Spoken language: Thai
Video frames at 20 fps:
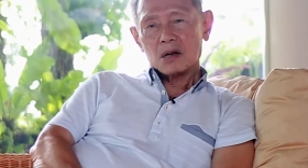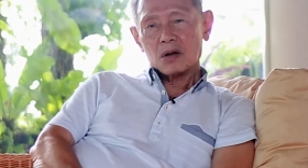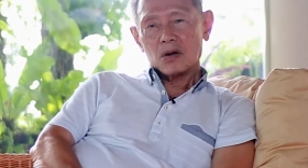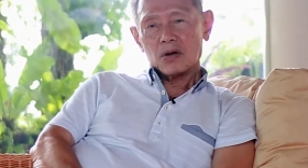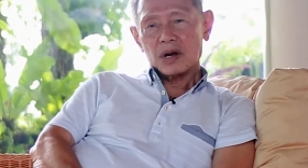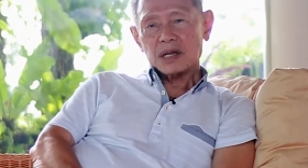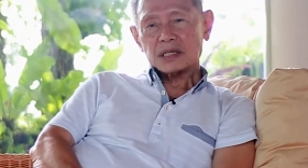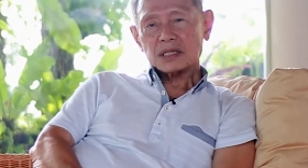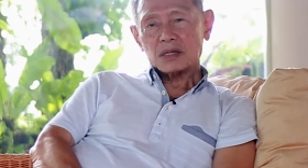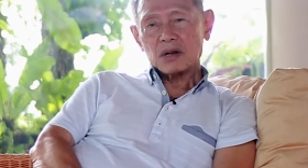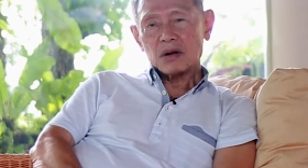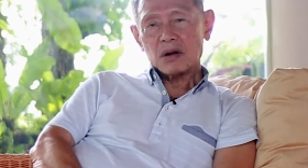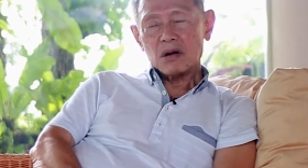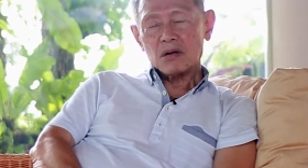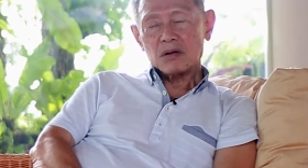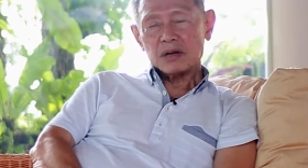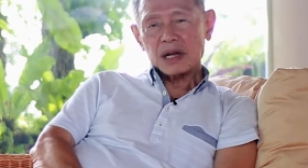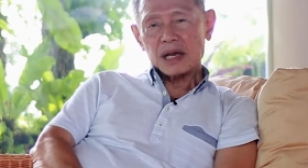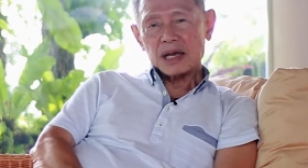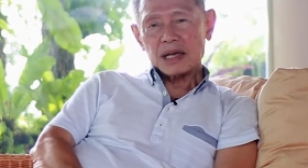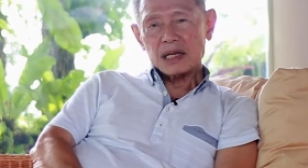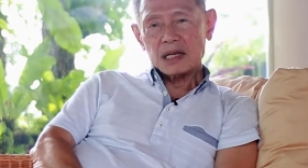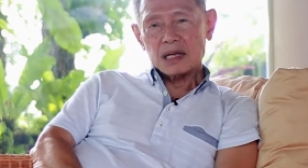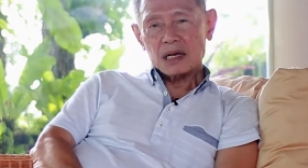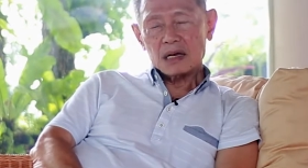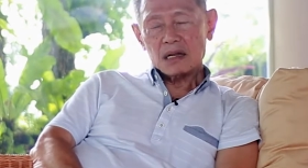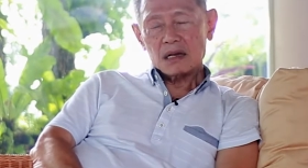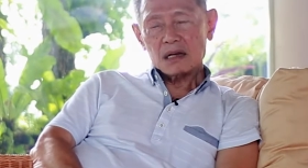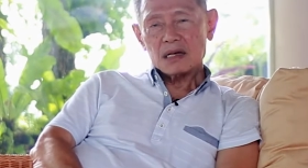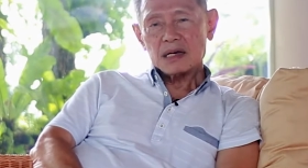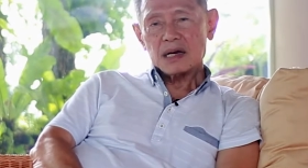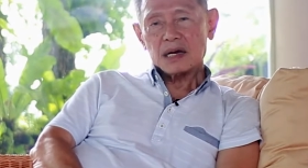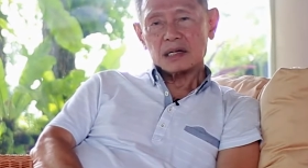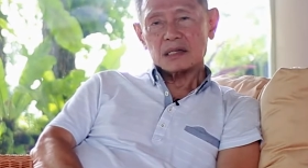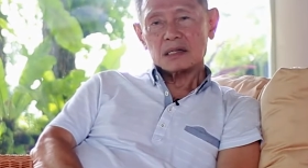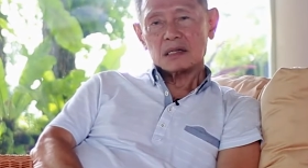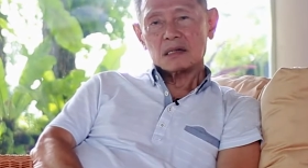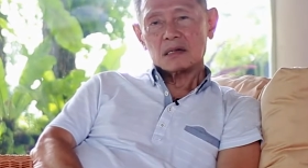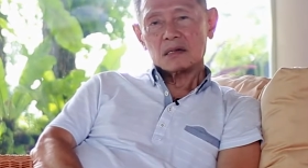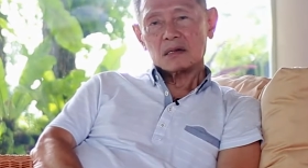คอเลสเตอรอลในเลือด
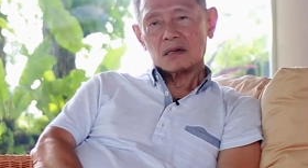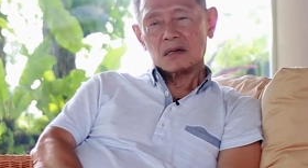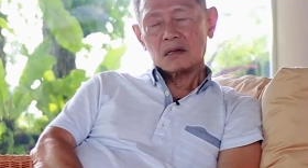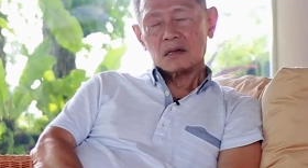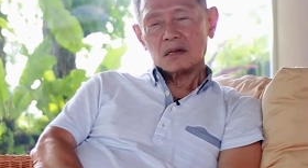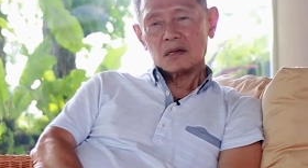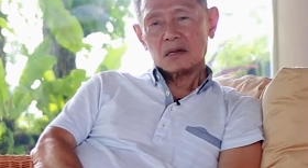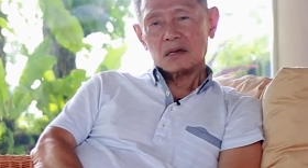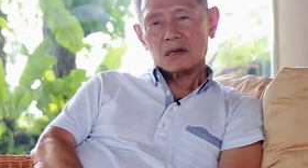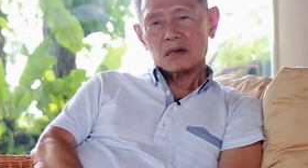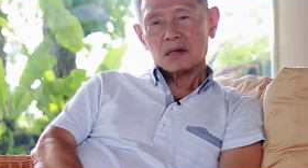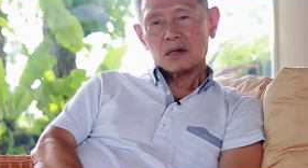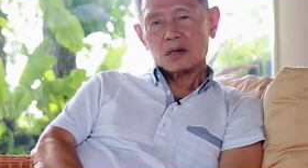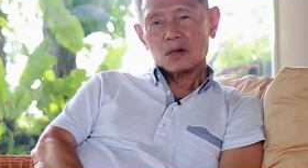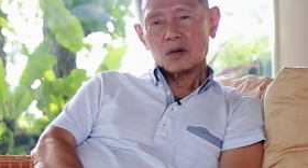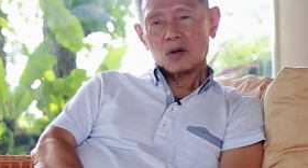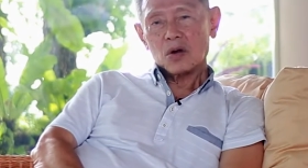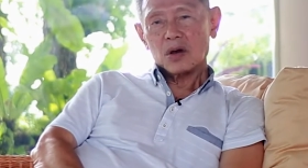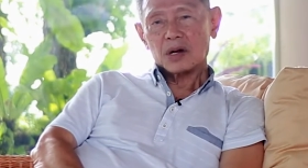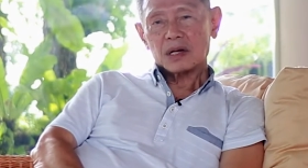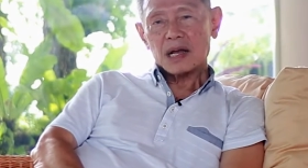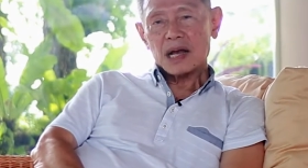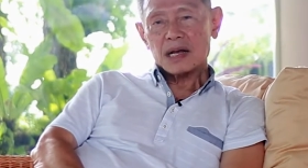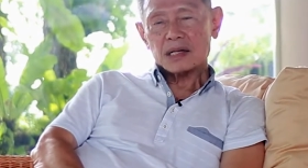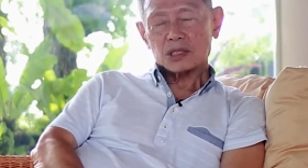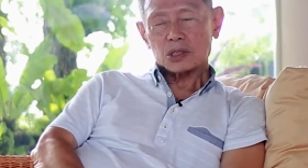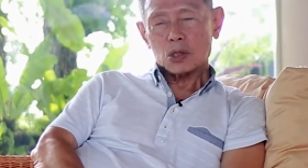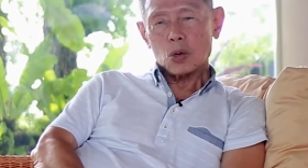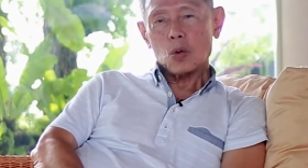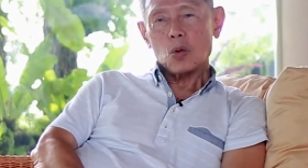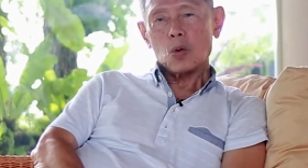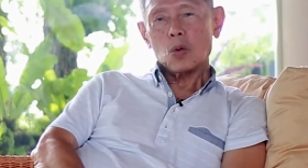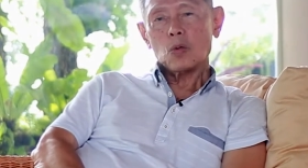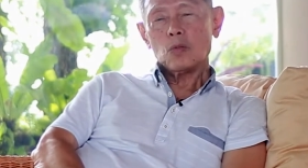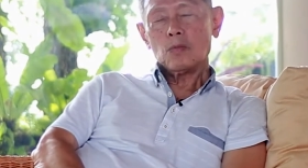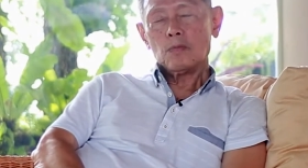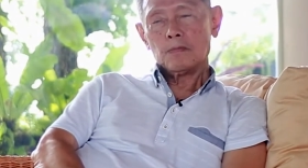ค่อนข้างสูง